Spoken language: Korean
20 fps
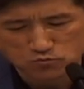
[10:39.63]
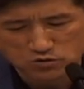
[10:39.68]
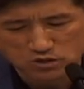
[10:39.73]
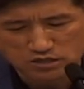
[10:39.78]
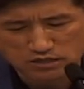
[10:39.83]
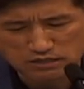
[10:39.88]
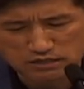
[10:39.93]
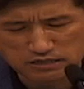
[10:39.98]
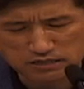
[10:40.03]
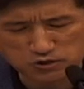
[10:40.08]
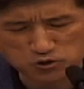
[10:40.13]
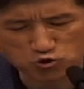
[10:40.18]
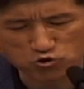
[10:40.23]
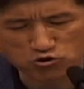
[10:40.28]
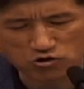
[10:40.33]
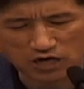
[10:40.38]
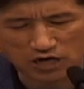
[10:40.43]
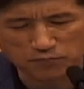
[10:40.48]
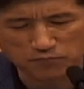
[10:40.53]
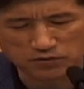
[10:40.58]
큰
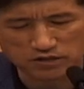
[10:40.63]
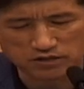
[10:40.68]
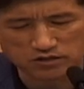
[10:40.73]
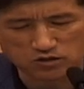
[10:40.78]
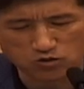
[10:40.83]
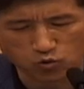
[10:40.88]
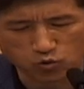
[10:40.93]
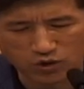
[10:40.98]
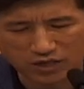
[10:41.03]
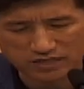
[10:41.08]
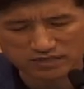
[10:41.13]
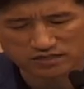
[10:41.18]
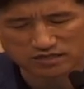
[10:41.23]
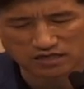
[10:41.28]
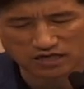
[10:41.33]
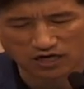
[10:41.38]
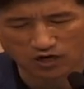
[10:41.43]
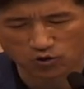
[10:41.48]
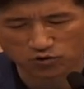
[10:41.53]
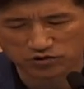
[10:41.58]
소리로 한번
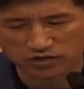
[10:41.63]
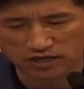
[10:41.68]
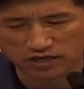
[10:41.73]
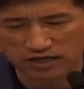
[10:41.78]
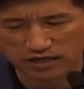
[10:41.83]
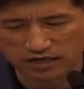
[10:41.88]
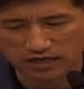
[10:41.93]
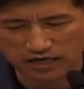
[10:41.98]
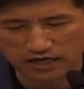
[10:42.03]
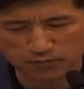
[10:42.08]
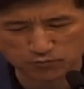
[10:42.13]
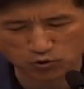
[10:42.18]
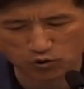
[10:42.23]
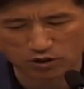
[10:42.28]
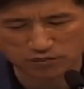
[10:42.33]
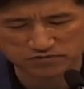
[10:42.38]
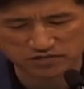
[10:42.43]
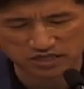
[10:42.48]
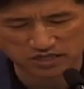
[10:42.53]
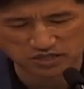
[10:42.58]
확신 가운데
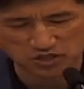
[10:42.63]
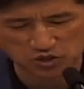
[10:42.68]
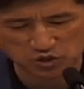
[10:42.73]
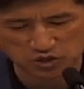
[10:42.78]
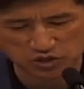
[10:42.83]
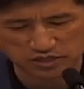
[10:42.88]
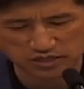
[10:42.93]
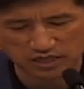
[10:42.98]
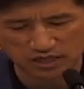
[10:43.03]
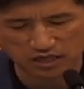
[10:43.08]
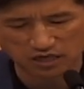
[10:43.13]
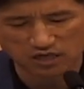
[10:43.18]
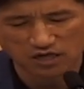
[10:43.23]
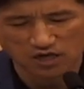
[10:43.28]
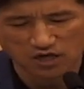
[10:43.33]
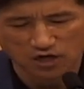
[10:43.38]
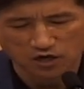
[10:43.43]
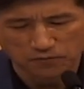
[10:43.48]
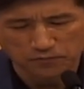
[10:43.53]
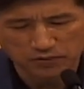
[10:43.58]
합독합시다. 시작.
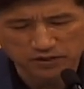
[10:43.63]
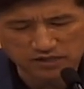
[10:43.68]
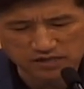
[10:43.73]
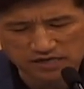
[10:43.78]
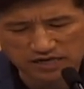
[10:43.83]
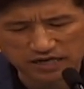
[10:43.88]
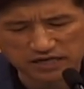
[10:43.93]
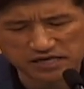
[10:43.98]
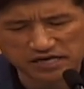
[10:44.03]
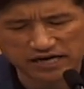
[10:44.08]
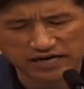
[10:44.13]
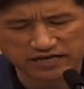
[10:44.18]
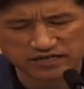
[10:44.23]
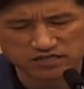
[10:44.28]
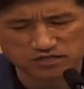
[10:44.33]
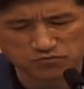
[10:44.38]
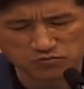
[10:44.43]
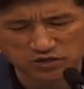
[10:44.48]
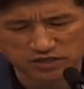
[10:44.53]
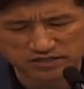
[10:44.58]
평강의
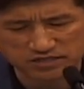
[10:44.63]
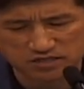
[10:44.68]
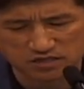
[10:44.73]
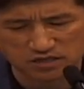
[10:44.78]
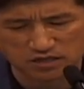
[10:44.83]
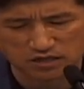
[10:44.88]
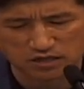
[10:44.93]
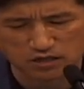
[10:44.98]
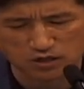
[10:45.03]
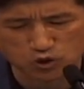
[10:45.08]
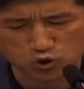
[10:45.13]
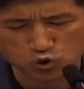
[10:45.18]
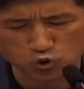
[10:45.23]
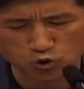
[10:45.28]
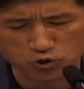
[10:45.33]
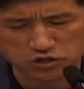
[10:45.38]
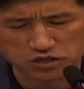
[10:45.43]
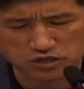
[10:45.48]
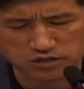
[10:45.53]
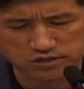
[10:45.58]
하나님께서
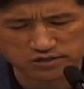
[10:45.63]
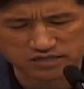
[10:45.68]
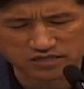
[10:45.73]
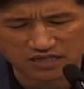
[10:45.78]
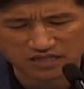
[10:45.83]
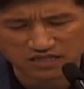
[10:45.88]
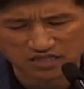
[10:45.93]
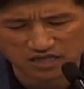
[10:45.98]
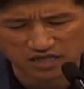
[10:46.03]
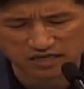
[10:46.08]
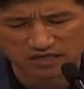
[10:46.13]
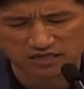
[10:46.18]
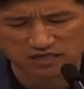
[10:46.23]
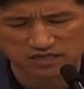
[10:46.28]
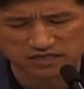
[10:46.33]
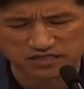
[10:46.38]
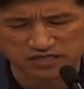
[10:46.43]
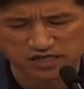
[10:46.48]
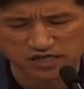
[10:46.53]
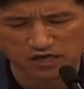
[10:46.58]
속히
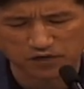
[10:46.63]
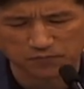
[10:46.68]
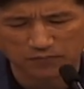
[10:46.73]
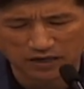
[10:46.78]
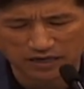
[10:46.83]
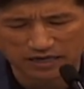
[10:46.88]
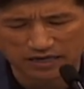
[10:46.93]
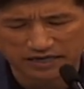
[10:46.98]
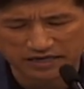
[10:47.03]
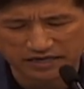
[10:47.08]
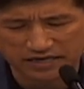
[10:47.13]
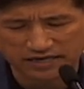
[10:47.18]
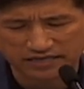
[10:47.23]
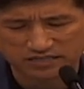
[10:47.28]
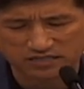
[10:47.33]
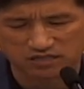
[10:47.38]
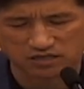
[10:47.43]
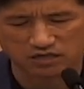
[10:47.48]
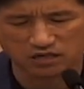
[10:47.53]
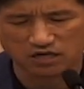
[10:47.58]
사탄을 너희 발
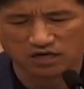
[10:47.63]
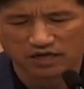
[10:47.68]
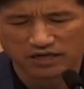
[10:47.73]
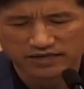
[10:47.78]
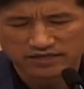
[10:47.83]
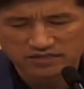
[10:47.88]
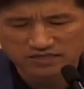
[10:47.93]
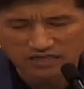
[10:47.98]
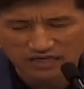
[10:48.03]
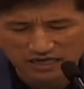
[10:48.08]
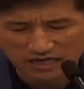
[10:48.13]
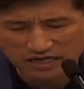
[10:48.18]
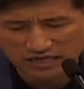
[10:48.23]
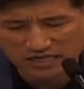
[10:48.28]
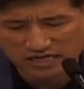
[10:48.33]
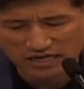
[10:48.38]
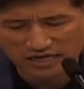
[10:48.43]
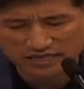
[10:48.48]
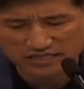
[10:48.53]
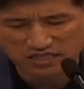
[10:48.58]
아래에서
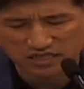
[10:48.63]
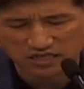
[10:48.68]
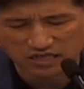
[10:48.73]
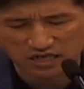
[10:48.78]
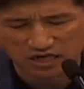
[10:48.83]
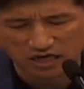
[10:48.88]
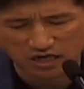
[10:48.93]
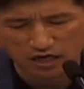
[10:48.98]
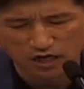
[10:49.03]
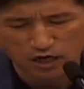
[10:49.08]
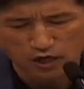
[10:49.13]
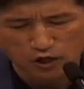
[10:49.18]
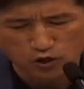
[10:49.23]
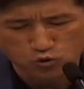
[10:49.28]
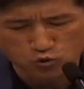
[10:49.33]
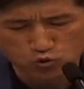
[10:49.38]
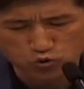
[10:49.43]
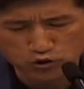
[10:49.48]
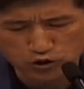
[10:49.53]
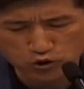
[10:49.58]
상하게 하시리라.
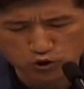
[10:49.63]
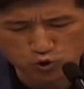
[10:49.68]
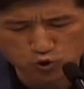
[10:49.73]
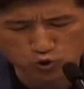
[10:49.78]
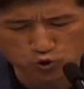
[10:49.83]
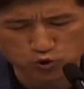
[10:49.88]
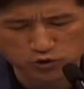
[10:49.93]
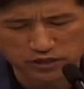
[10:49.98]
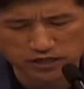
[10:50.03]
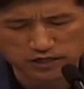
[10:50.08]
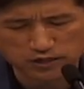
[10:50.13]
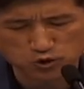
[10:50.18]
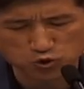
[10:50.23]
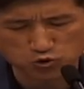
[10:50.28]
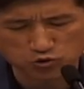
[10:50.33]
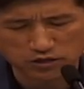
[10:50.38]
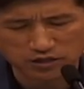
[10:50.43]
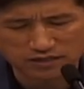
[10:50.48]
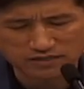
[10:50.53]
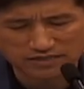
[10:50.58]
우리 주
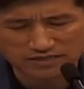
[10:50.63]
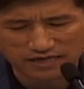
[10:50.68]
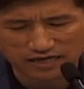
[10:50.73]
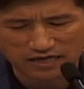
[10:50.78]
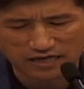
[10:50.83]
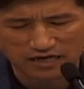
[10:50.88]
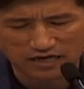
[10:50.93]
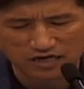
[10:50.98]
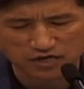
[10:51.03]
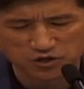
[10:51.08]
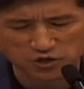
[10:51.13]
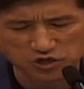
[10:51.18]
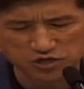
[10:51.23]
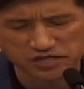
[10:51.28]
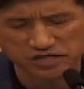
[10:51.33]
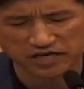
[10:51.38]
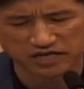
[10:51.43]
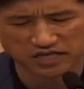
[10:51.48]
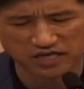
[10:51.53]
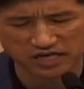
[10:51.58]
예수의 은혜가
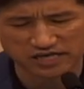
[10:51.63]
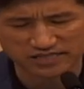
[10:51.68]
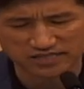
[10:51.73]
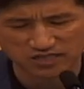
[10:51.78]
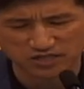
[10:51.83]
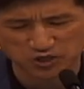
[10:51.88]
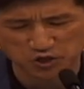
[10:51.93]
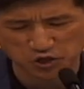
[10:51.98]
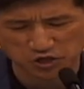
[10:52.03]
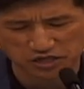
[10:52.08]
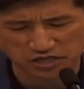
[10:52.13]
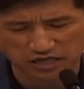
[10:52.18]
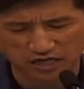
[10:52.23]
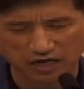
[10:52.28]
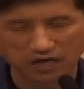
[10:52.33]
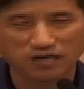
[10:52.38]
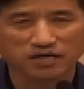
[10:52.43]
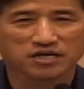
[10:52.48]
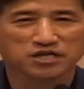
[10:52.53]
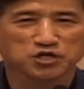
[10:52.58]
너희에게
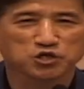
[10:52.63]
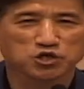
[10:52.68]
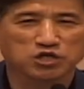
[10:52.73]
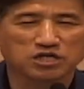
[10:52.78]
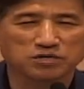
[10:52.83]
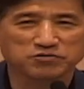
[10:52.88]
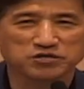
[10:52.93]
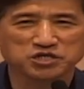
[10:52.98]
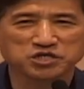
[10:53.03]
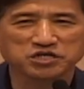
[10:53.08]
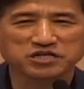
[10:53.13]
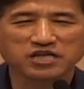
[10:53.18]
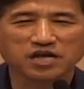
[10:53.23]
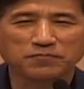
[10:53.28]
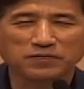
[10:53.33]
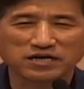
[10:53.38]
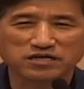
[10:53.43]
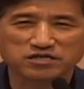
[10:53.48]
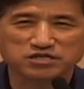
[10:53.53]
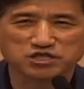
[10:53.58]
있을지어다. 여러분 이 은혜
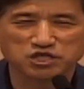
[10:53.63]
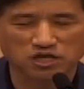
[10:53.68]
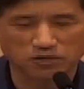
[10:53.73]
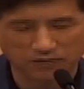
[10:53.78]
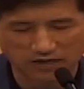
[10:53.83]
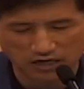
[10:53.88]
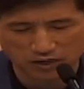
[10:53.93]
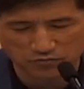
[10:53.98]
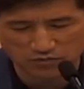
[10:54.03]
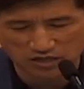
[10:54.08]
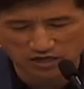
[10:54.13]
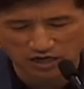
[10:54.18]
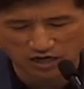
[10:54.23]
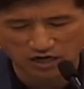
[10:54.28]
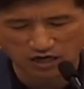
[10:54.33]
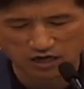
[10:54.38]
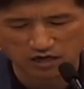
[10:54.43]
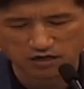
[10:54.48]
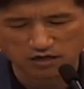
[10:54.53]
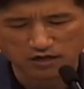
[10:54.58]
받으시기
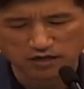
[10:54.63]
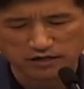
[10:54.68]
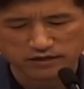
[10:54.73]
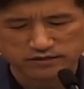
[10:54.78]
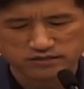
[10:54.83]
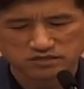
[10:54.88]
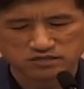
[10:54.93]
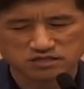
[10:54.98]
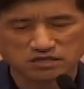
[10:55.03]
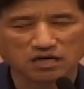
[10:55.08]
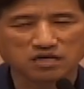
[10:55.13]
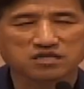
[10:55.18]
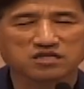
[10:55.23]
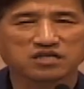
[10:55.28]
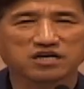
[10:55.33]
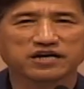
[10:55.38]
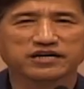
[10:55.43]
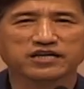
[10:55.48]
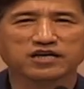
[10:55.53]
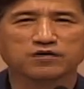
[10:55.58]
바랍니다.
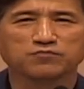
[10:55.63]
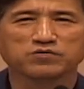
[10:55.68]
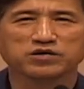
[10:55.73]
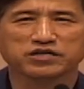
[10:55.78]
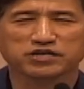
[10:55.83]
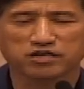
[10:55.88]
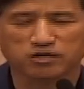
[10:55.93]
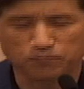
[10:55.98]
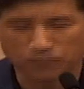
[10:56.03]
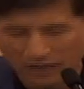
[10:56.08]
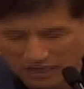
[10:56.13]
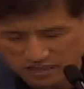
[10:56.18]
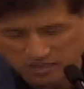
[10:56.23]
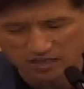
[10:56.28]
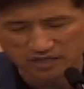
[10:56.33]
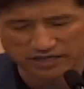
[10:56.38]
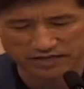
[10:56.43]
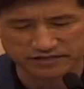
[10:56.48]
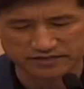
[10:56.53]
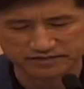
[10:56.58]
사탄의 머리를
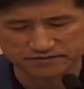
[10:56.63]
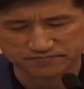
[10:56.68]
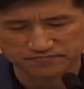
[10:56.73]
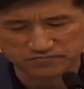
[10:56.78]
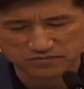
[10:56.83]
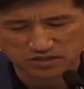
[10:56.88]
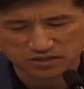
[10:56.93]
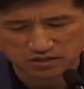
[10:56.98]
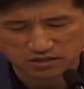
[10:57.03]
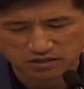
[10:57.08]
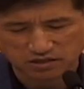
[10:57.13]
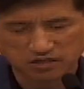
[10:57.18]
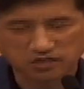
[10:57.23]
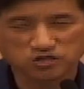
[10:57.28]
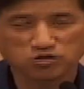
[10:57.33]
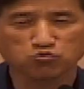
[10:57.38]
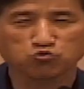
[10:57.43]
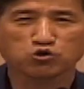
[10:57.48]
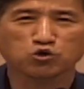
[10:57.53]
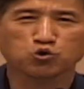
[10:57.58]
박살내는
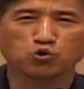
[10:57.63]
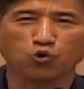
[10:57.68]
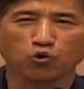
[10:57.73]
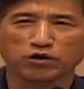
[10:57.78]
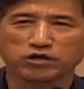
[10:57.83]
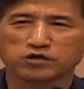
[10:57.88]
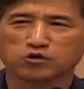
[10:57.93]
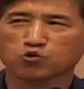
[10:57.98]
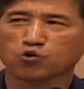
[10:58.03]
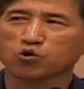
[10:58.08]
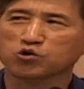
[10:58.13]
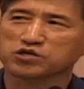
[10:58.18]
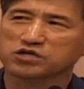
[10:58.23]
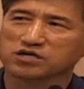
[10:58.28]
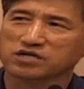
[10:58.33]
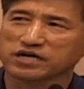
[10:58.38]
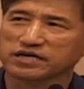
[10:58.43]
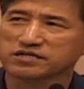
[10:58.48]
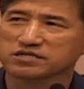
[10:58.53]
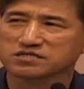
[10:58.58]
그것이 우리 교회를
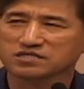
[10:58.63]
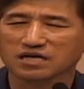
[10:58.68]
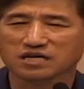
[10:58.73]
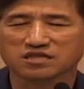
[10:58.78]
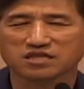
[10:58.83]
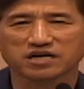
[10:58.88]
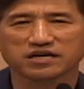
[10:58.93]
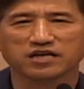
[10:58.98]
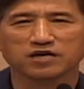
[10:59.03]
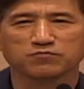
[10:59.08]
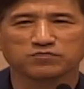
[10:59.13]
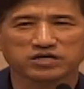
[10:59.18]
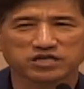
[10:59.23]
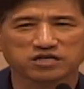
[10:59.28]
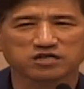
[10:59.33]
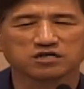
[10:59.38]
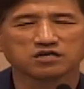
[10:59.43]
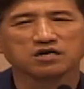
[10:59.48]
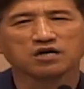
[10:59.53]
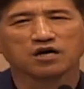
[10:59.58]
공격하는 사탄의
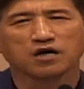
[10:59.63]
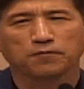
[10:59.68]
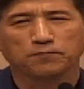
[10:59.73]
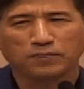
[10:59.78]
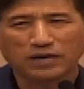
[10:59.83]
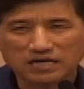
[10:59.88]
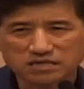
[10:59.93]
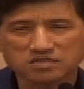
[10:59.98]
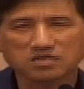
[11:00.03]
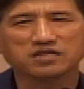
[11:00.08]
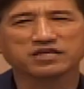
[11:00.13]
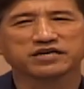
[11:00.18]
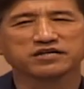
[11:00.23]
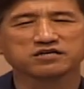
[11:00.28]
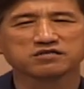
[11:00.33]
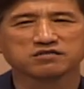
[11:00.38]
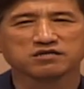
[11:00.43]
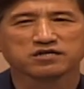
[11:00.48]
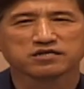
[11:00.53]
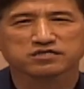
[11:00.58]
머리를
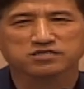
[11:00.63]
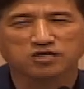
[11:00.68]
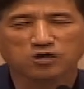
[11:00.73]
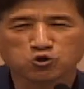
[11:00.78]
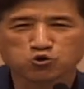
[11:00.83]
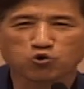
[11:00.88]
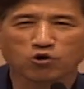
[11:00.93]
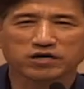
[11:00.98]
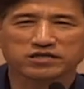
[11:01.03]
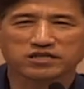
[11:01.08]
박살내는 성도가